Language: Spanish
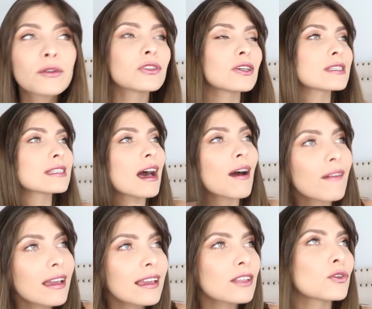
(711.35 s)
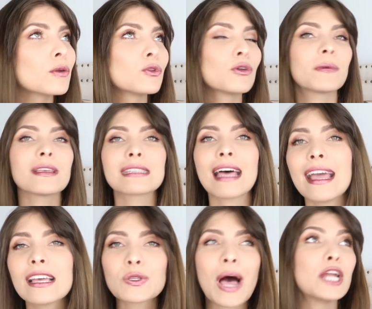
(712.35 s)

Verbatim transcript: Ustedes saben que todo el mundo piensa eso.